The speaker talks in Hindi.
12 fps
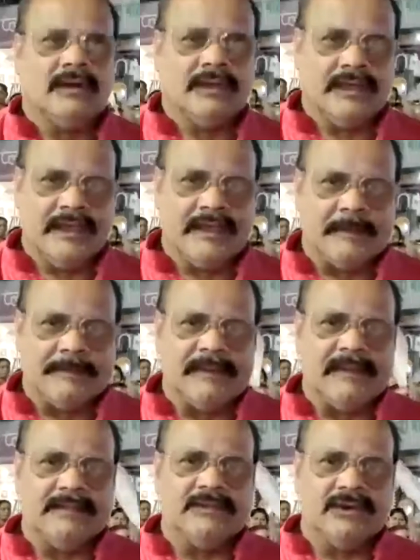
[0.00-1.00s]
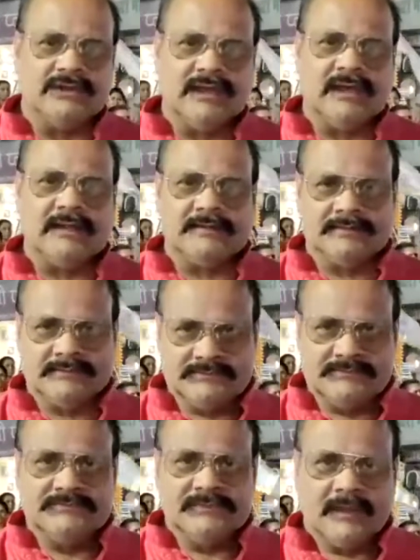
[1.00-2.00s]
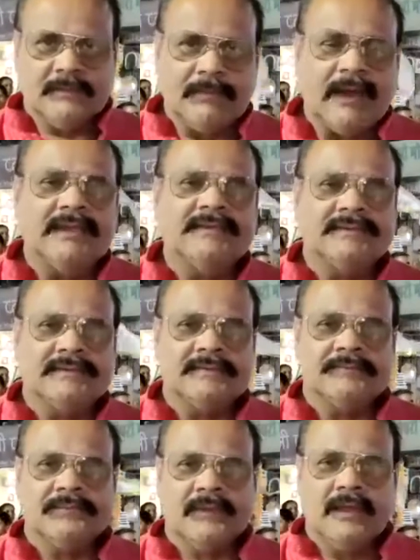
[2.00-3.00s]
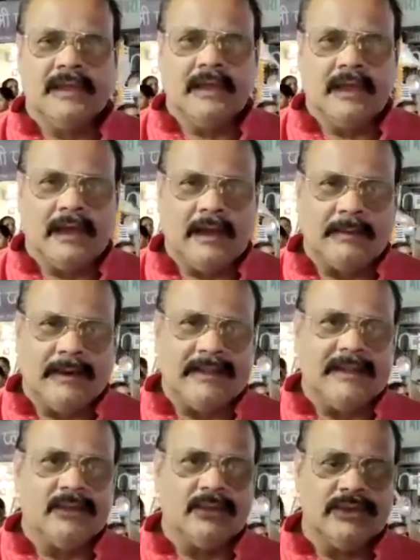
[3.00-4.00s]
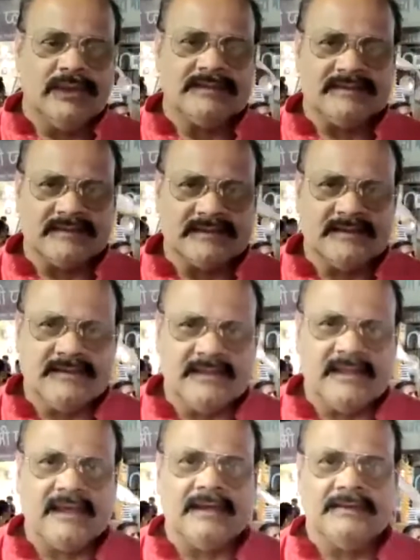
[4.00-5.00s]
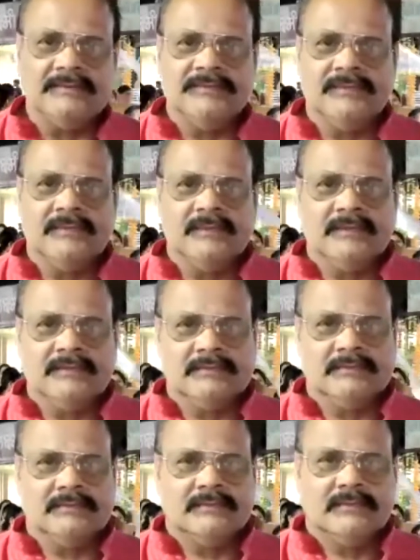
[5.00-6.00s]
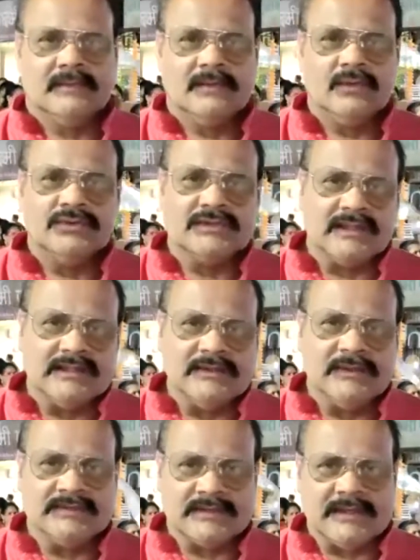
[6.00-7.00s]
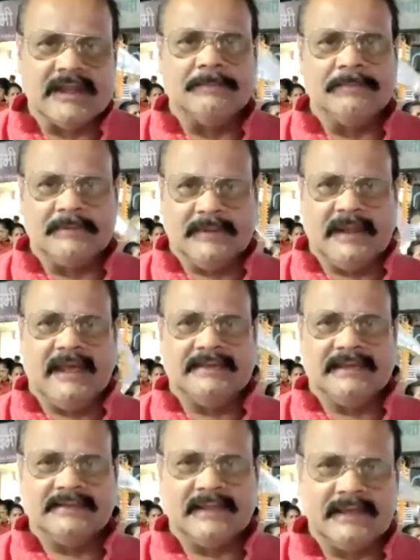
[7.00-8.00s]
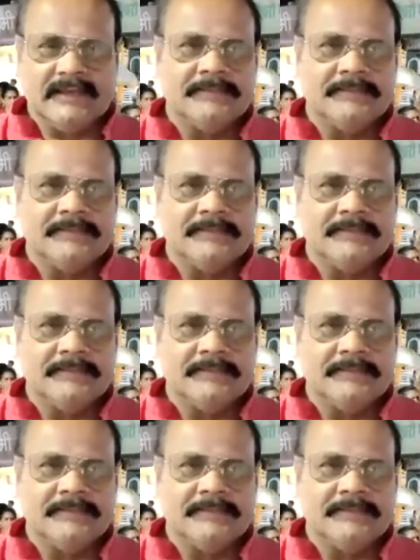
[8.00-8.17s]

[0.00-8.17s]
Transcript: एक अप्रैल 2022 हमारे उड़िया संस्कृति का उत्कल दिवस के नाम पर मनाया जाता है